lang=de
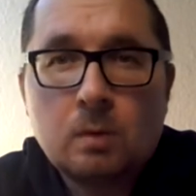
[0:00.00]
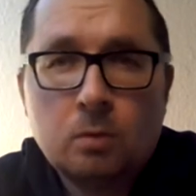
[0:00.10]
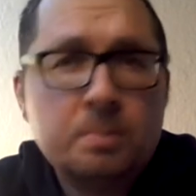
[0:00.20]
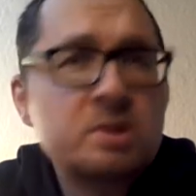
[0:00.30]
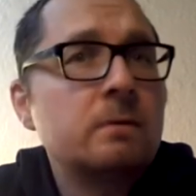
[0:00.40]

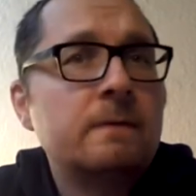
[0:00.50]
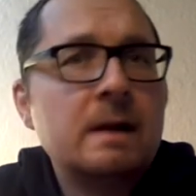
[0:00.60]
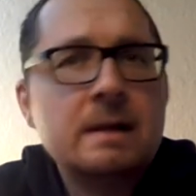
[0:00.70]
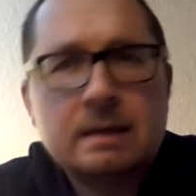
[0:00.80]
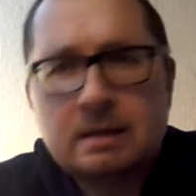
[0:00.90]
Und Bischof
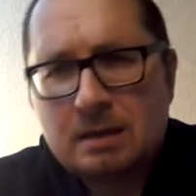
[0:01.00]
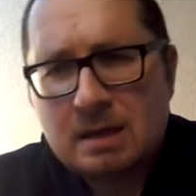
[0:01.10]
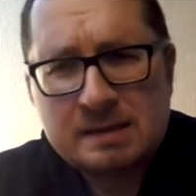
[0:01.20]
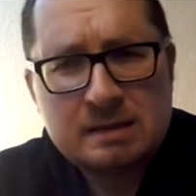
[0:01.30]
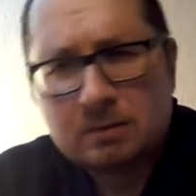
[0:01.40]
Waldeck
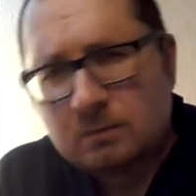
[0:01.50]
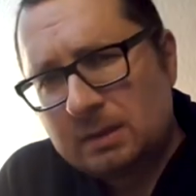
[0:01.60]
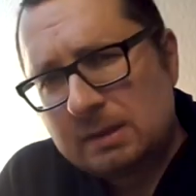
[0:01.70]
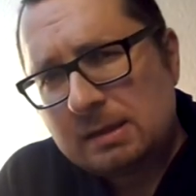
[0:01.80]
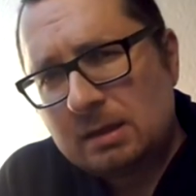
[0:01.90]
hasste
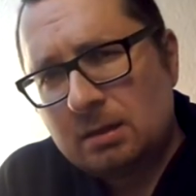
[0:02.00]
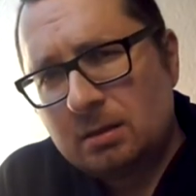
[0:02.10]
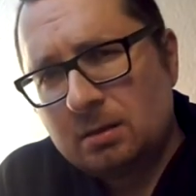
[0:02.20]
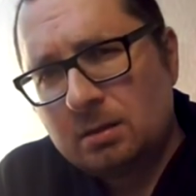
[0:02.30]
rote Zahlen.